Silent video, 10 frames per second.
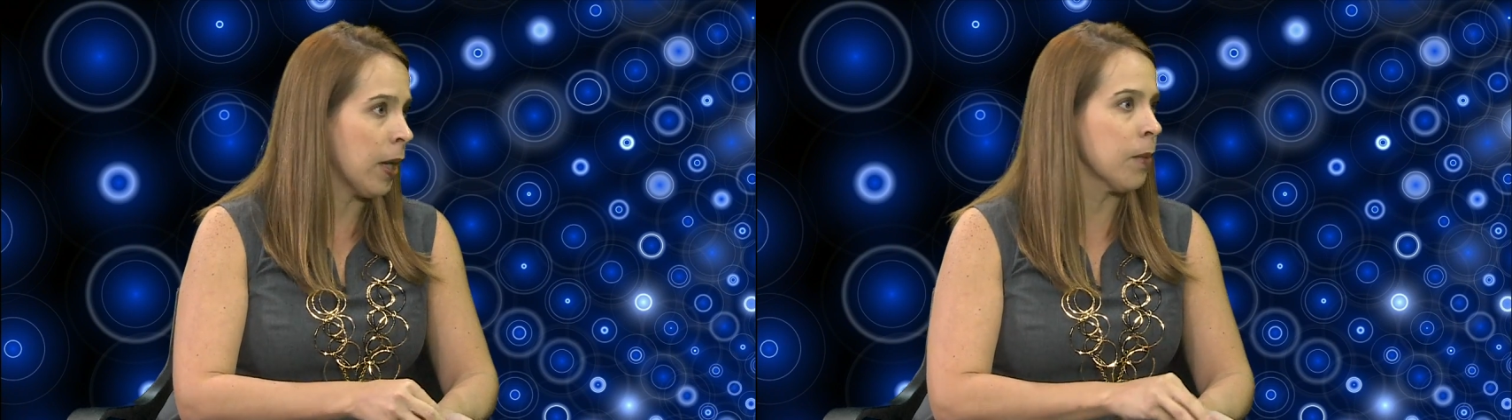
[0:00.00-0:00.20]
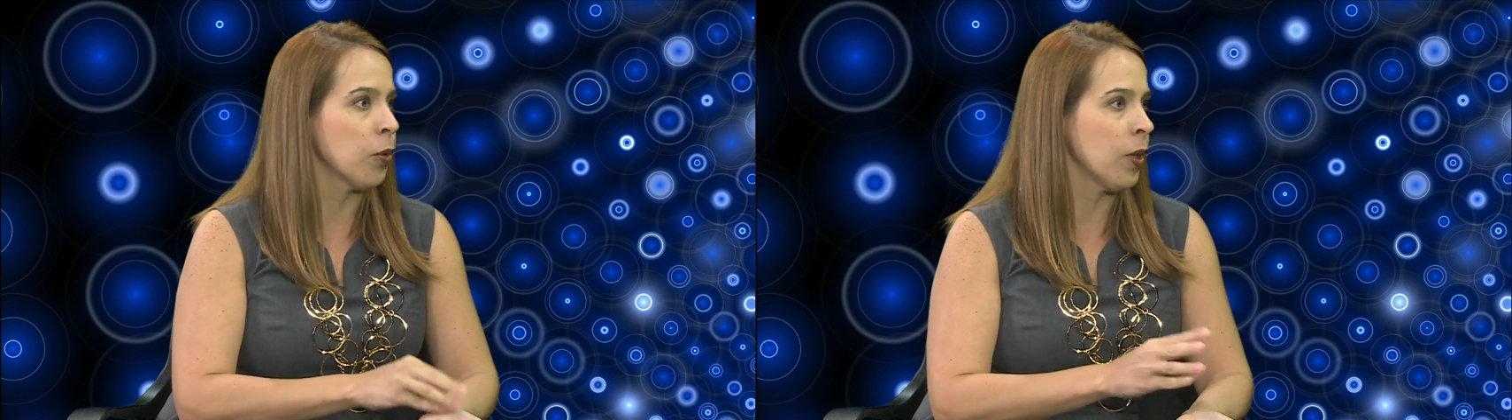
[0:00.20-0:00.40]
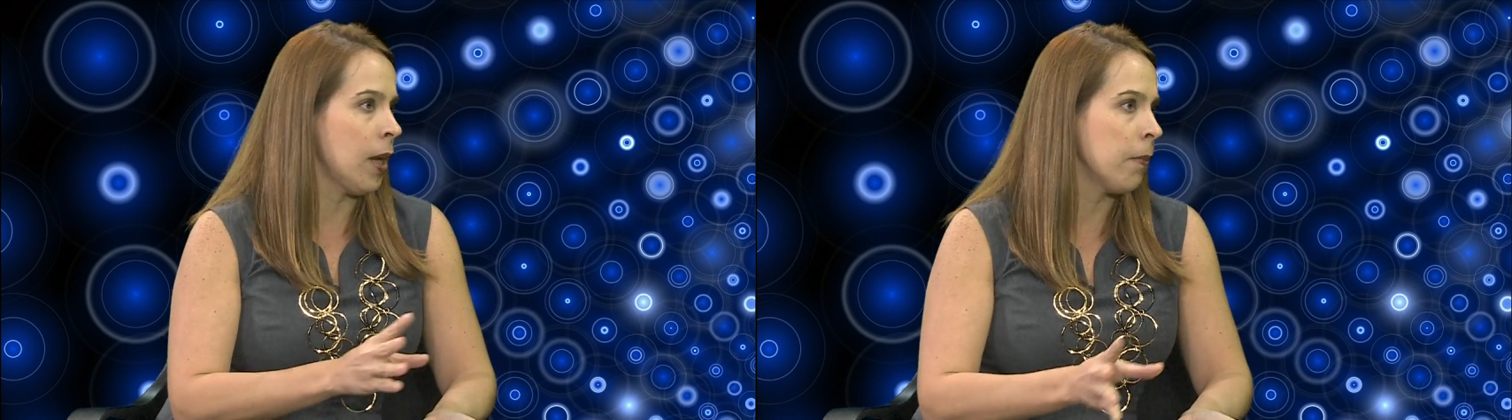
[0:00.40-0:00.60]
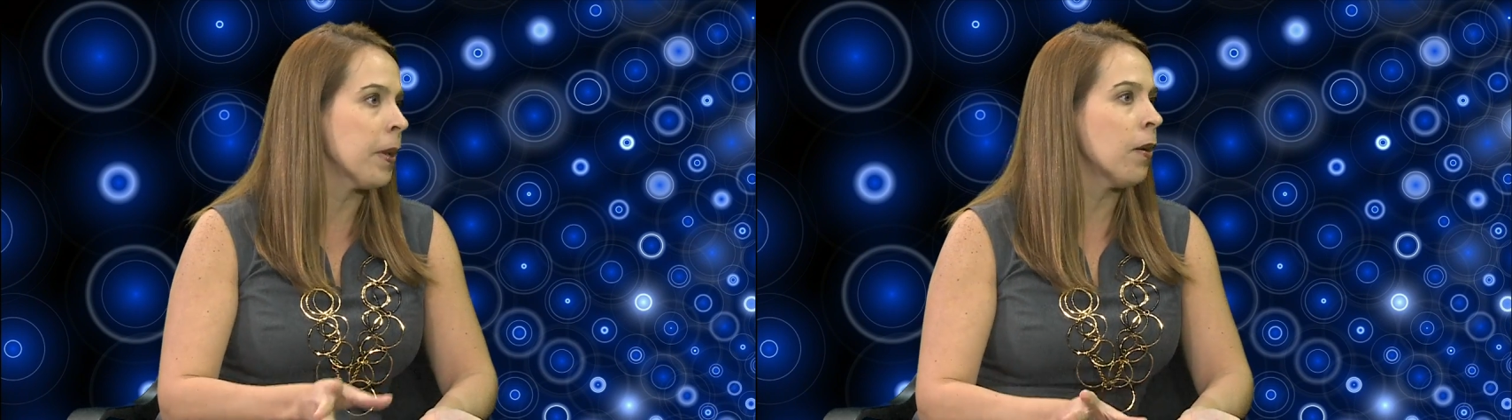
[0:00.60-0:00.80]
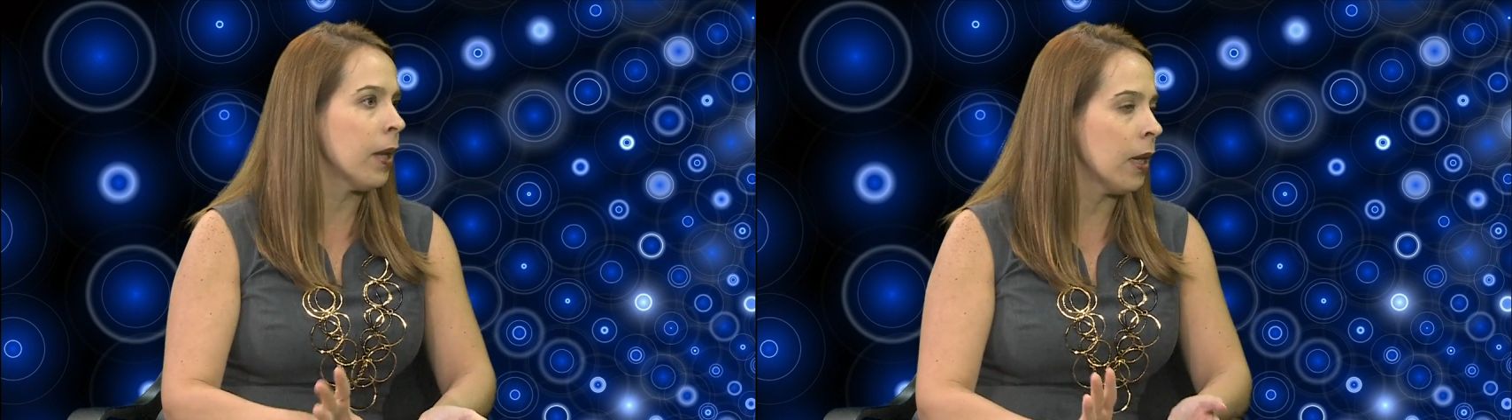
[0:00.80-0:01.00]

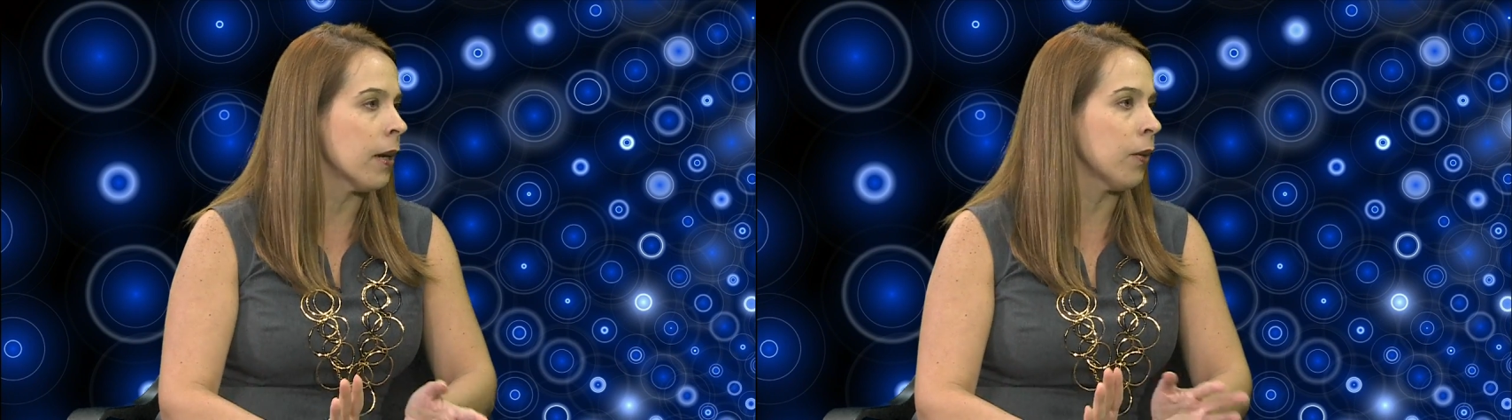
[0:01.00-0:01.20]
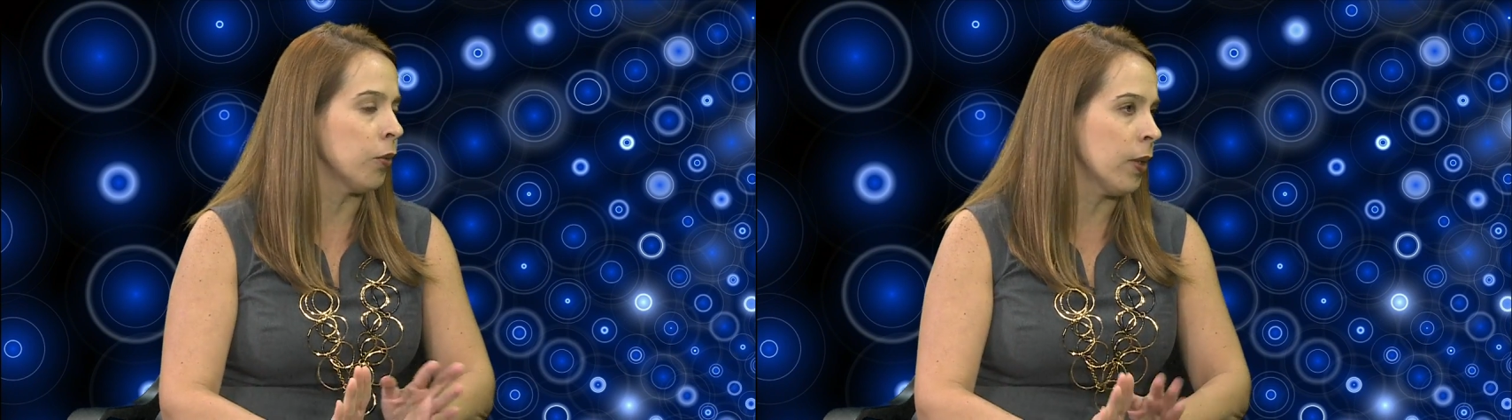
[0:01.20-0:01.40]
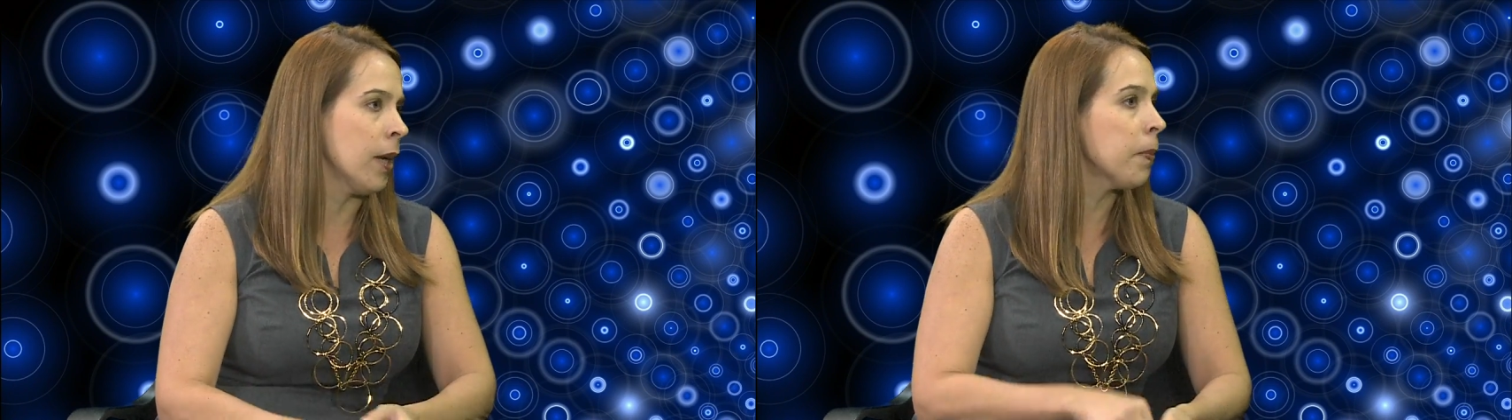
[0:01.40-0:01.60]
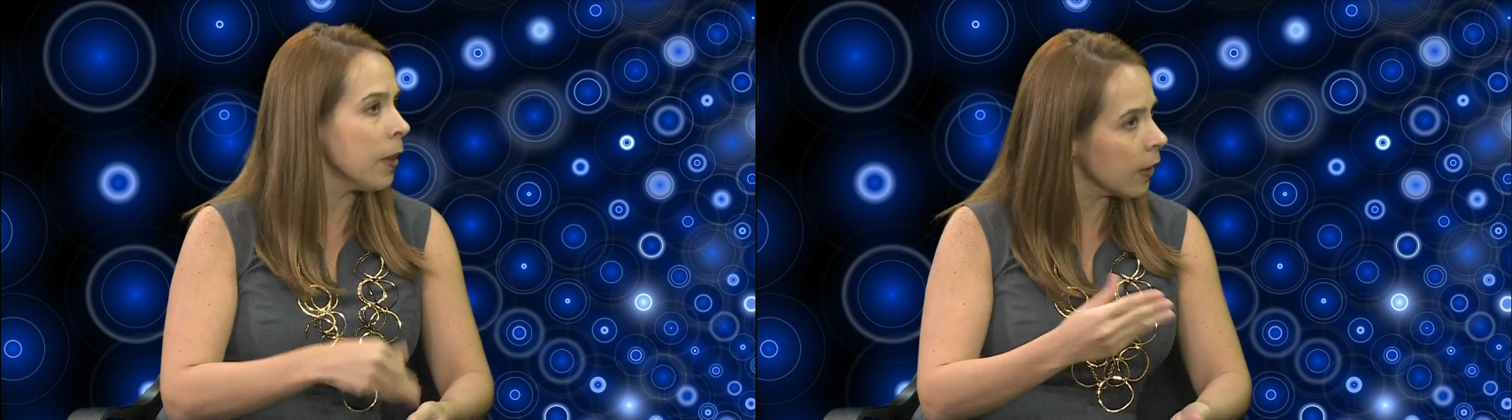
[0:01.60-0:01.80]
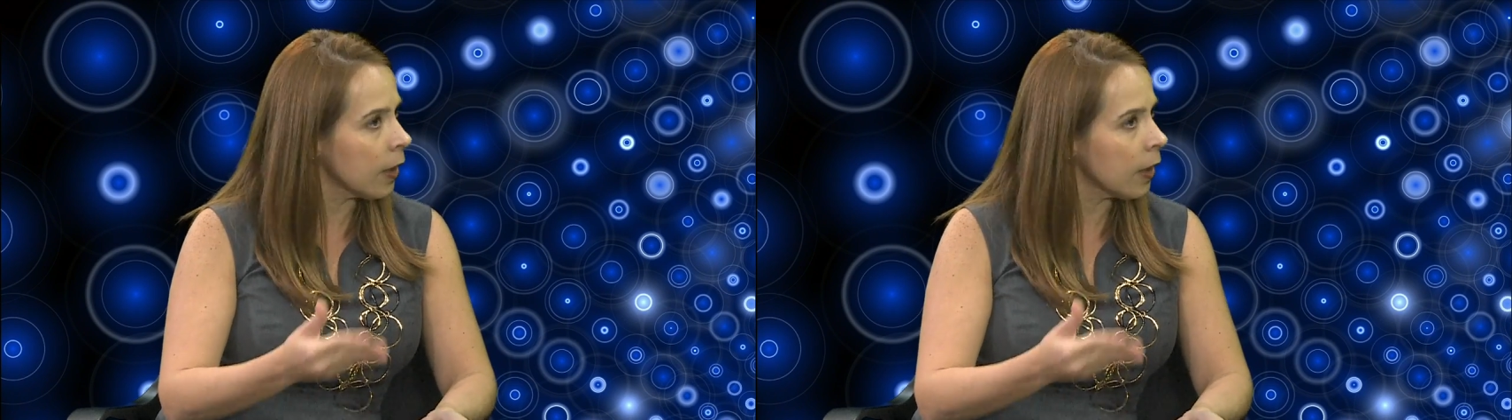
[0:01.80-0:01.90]
quimioterapia y la radioterapia